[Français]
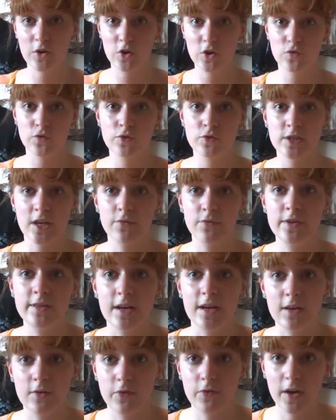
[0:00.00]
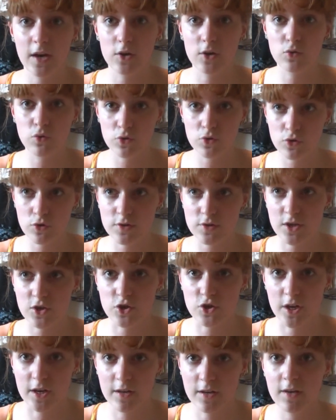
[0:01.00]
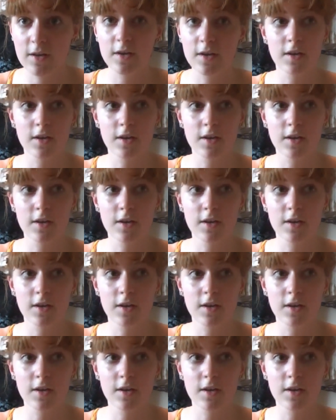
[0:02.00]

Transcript: je vous invite à aller faire un tour sur sa chaîne.